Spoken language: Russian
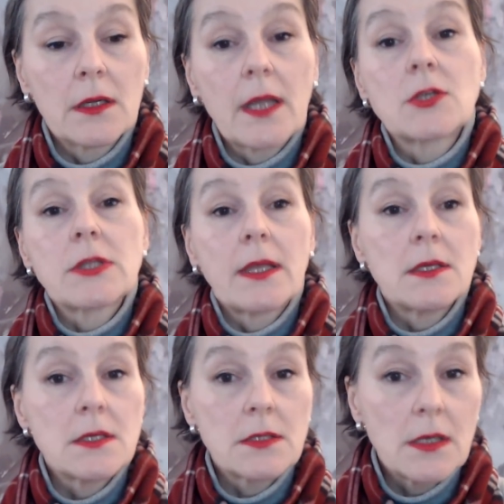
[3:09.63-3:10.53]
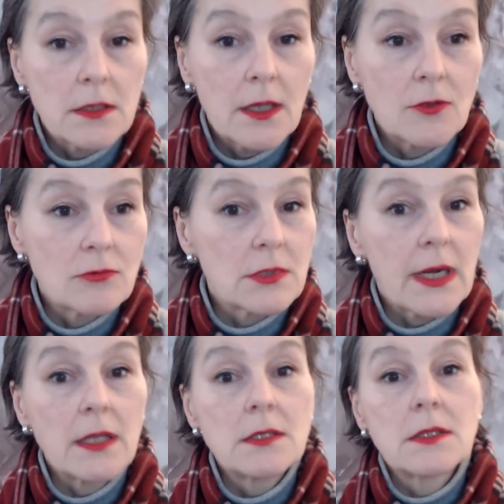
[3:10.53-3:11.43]
Конечно, они не долетают до
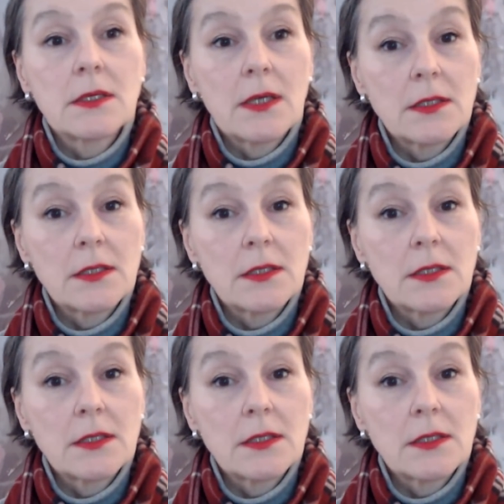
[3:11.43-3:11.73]
Украины,